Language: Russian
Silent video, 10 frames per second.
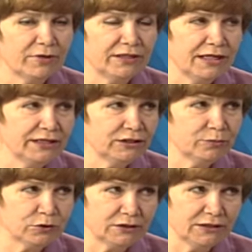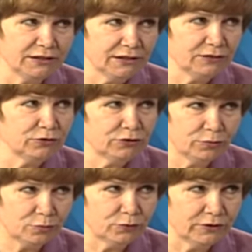при наличии просто
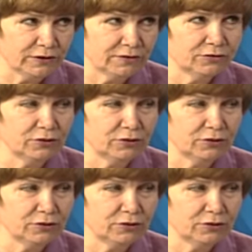действующего полиса.